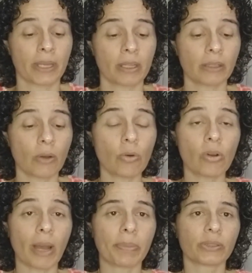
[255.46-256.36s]
Então, o
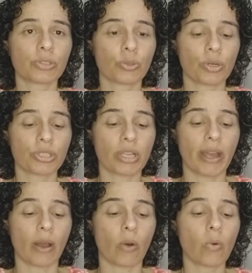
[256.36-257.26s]
capítulo de hoje
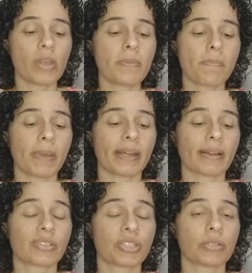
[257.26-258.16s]
é O
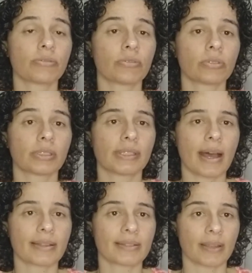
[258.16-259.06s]
Imperativo
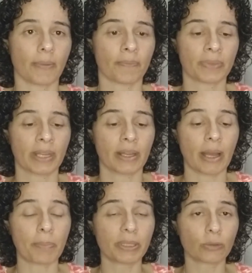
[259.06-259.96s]
da Ação,
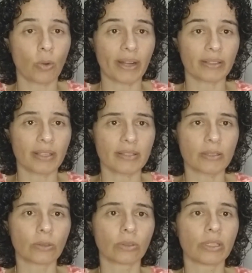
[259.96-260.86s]
capítulo
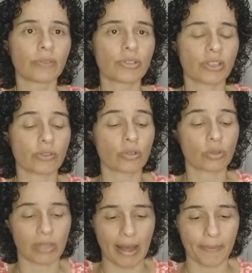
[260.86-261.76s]
45 do livro Jesus
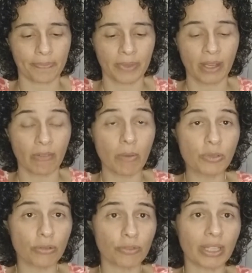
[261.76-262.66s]
do Lar.
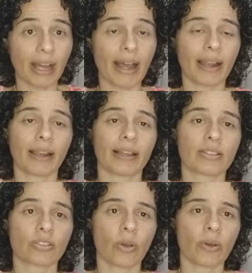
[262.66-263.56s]
Vamos ouvir a
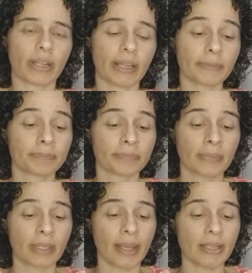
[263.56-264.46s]
história, né?
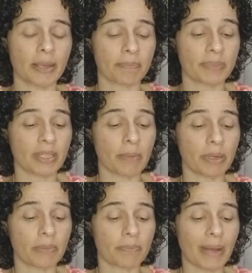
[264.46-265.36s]
Que é
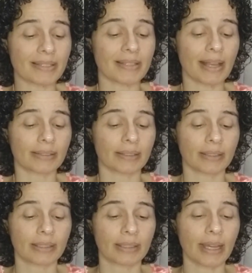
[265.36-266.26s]
sempre passada
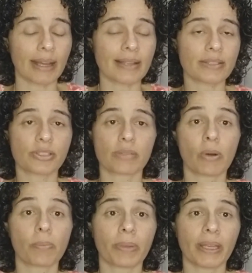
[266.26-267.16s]
na casa de
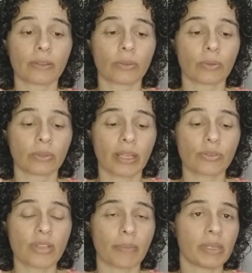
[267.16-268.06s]
Simão Pedro, né,
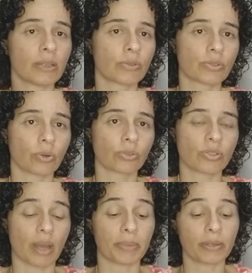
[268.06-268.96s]
dos amigos ou dos
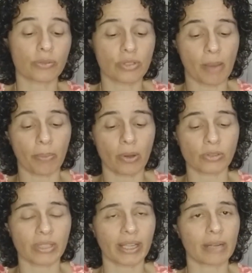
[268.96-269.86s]
amigos dos
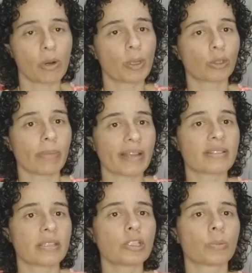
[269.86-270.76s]
apóstolos, naquele momento
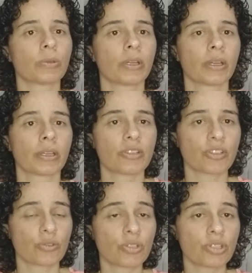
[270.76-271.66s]
mais íntimo que
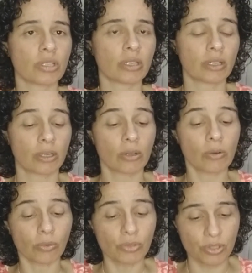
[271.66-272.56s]
Jesus tinha
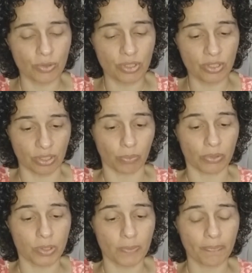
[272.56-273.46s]
com os seus
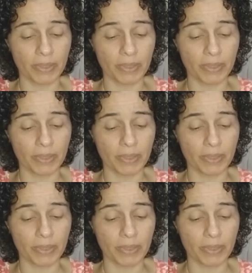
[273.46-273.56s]
discípulos.